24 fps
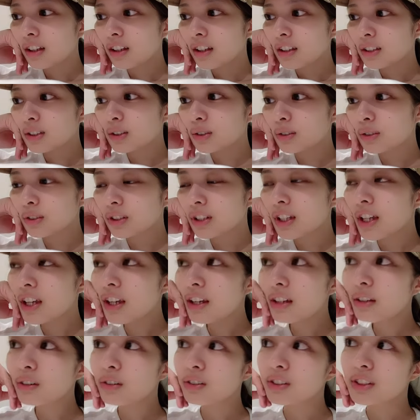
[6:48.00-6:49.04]
その
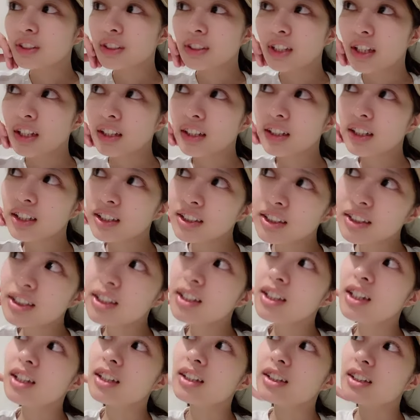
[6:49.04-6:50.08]
稽古に参加して
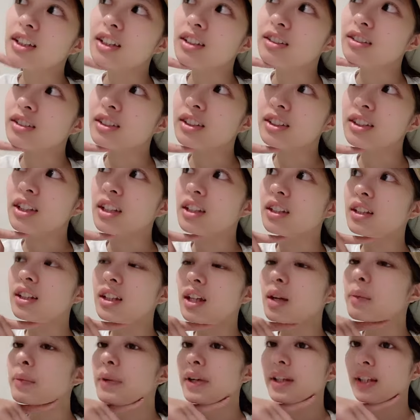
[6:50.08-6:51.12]
ないっていう時点で
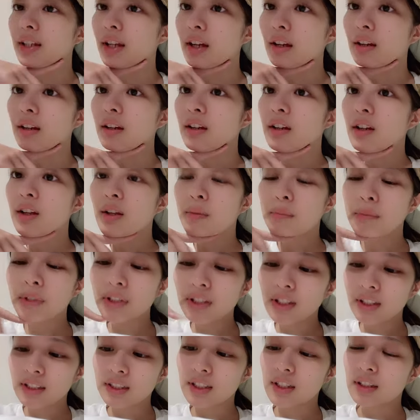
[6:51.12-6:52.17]
やばいやん。み
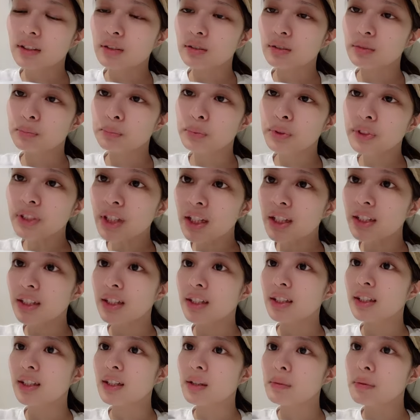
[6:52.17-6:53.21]
んなさ、この舞台
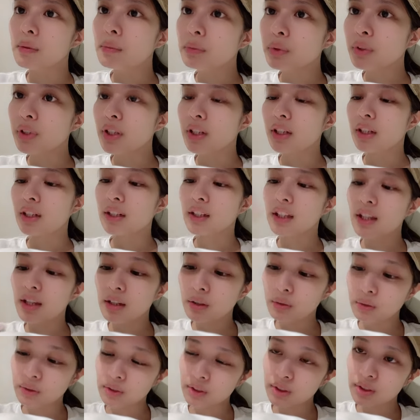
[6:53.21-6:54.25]
なんて生ものやから
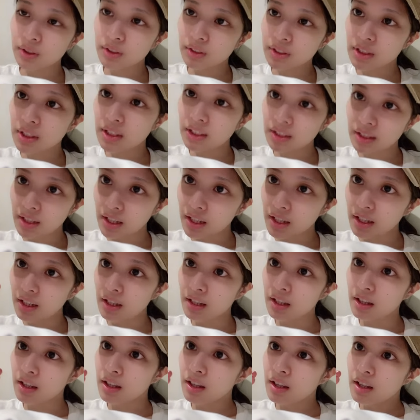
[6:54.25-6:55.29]
稽古積んでっ
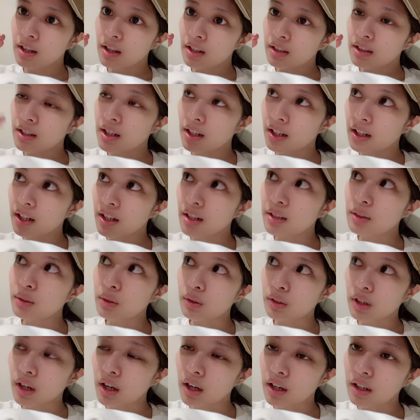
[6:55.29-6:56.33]
て、流れ
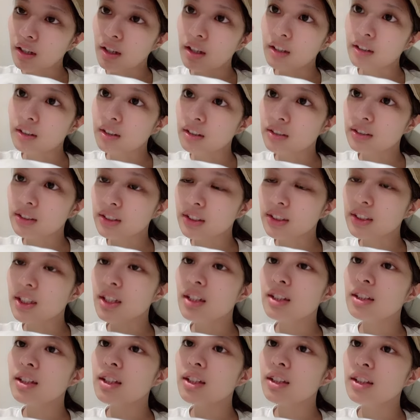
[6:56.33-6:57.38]
とか感覚
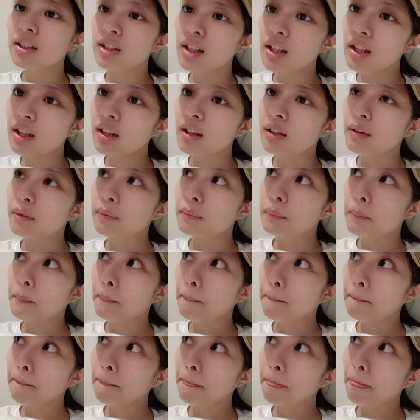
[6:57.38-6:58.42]
掴んでって、
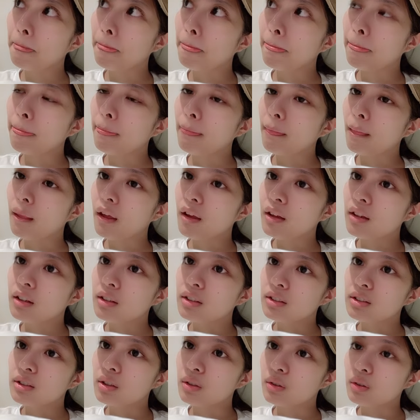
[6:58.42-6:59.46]

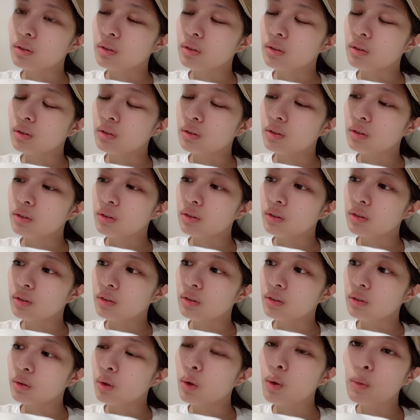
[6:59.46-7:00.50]
その、
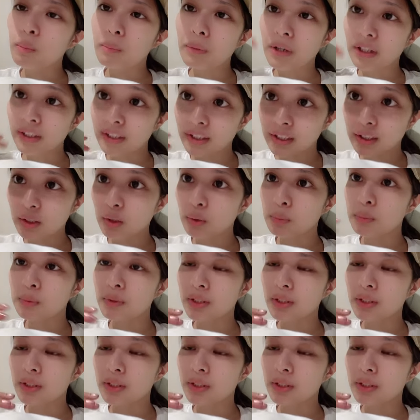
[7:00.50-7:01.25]
本番に挑む